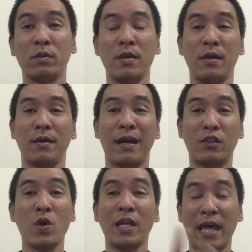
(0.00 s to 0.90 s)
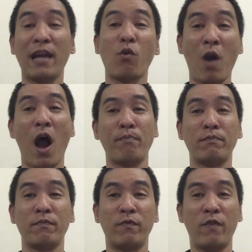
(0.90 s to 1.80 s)
Tại vì Canh Tuất là tháng lục
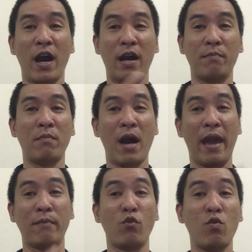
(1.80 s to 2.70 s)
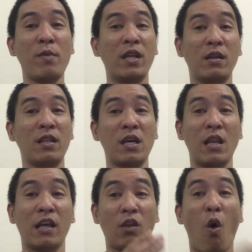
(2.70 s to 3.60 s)
hợp và mạng của mình
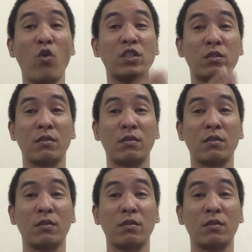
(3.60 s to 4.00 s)
thì là thổ,